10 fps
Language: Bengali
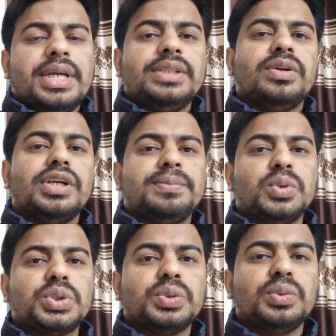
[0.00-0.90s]
এই ধরনের
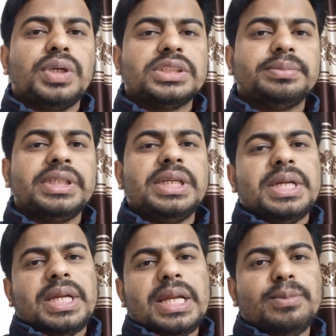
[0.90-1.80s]
প্রশ্নগুলো আসবে
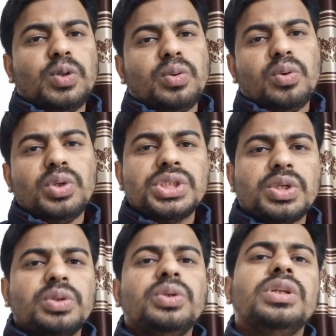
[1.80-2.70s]
এবং ওই
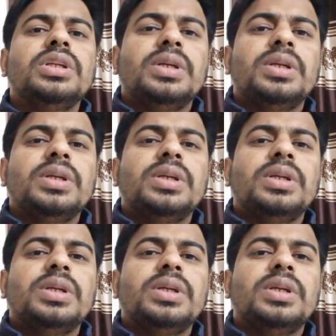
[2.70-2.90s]
সকল